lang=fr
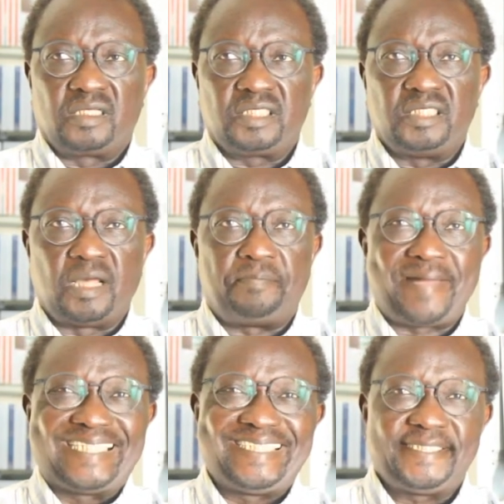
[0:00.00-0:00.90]
qui n'a
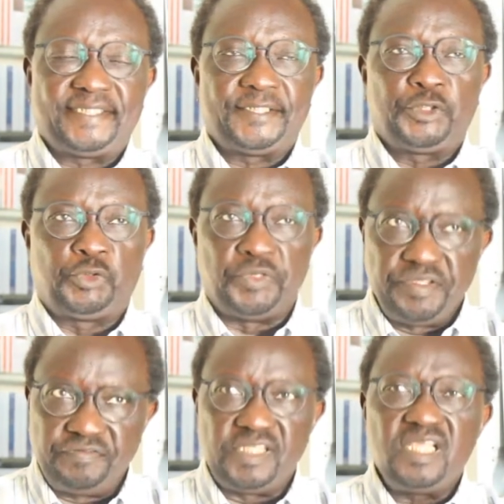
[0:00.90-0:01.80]
pas été
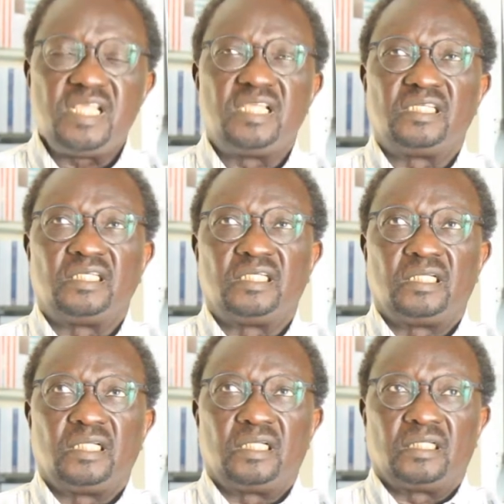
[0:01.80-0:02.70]
suivie
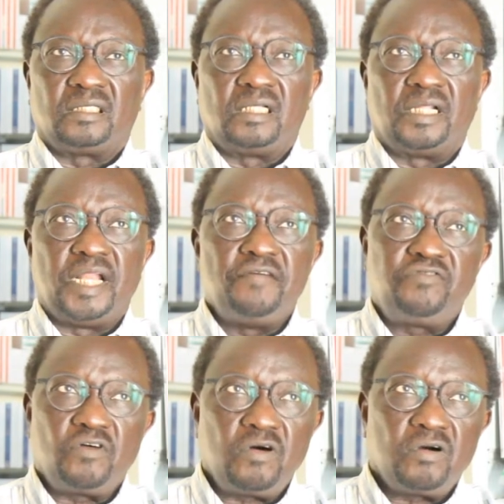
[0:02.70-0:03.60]
d'un
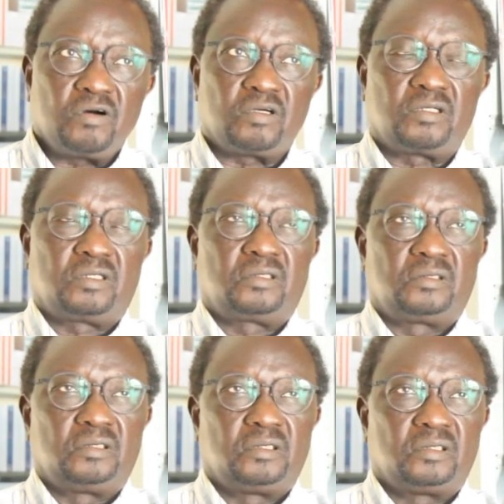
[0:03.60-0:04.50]
effort
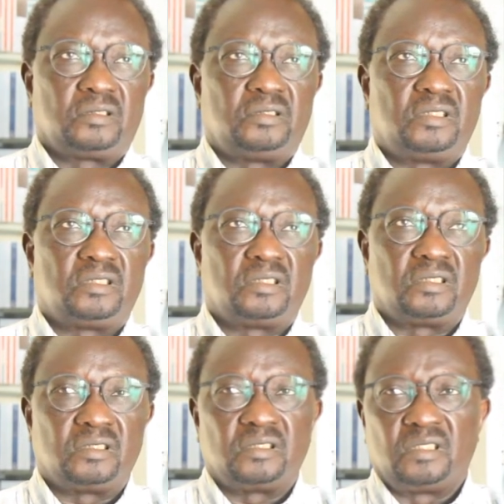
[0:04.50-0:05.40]

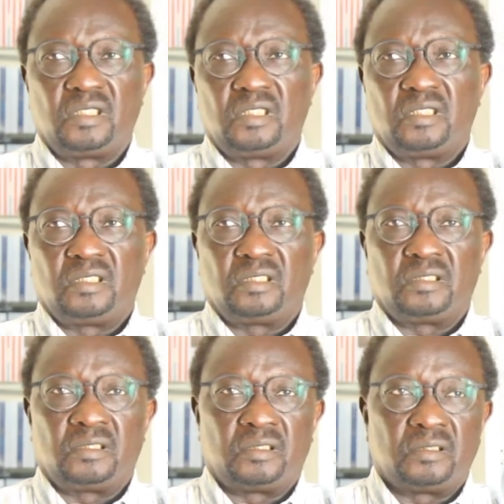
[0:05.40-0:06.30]
de
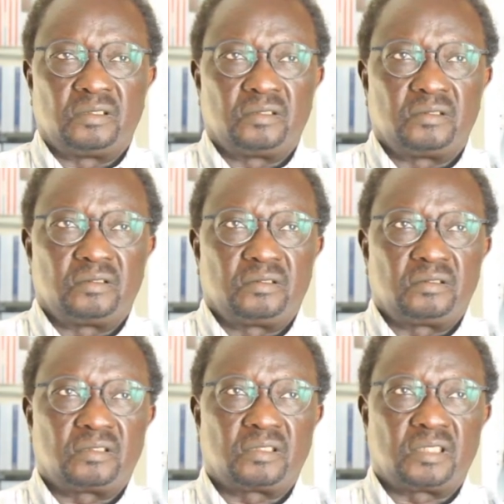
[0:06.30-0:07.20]
euh,
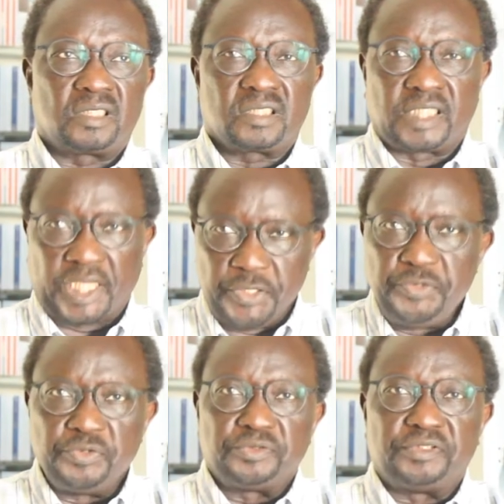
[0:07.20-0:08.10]

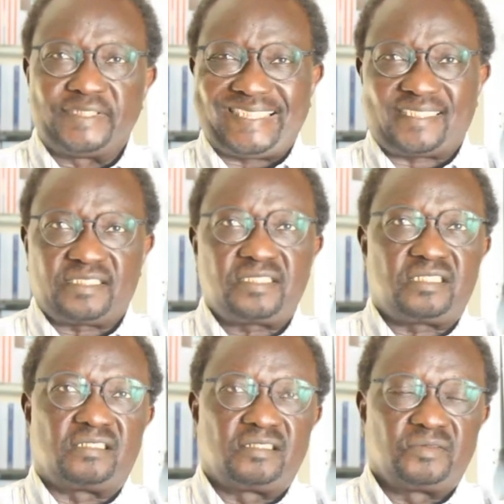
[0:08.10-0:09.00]
réunion de
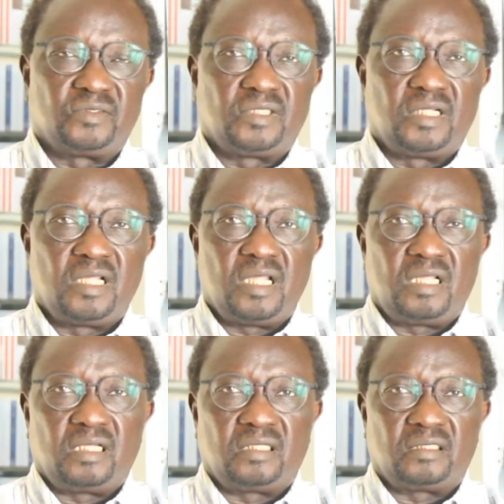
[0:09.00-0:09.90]
textes
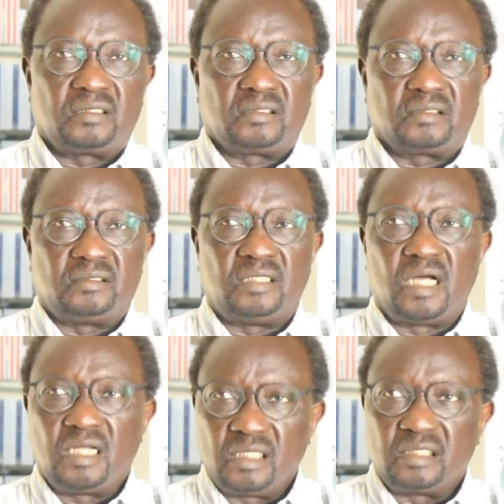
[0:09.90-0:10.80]
euh,
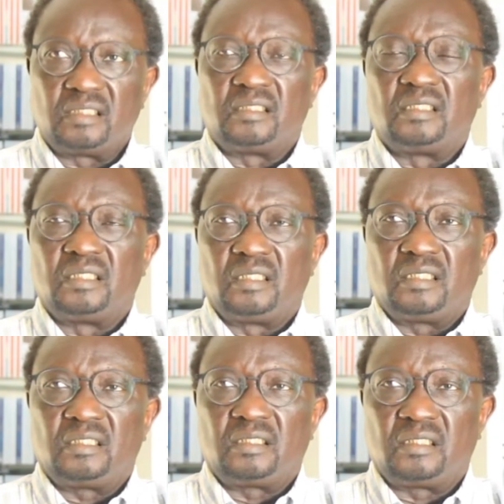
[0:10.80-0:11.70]
dans
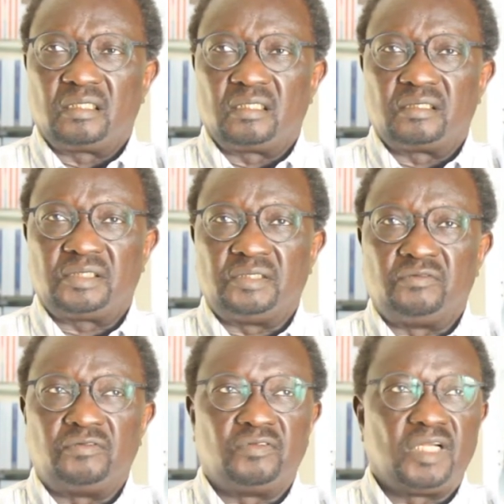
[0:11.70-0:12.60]
euh, si
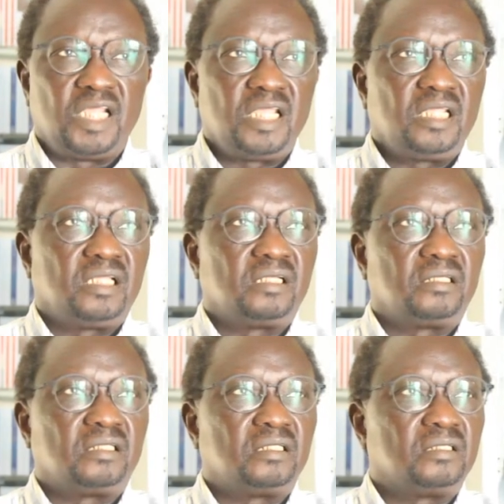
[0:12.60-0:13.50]
vous voulez,
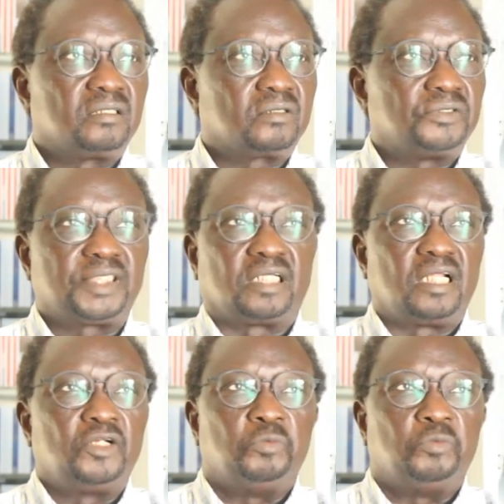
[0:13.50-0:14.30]
concernant le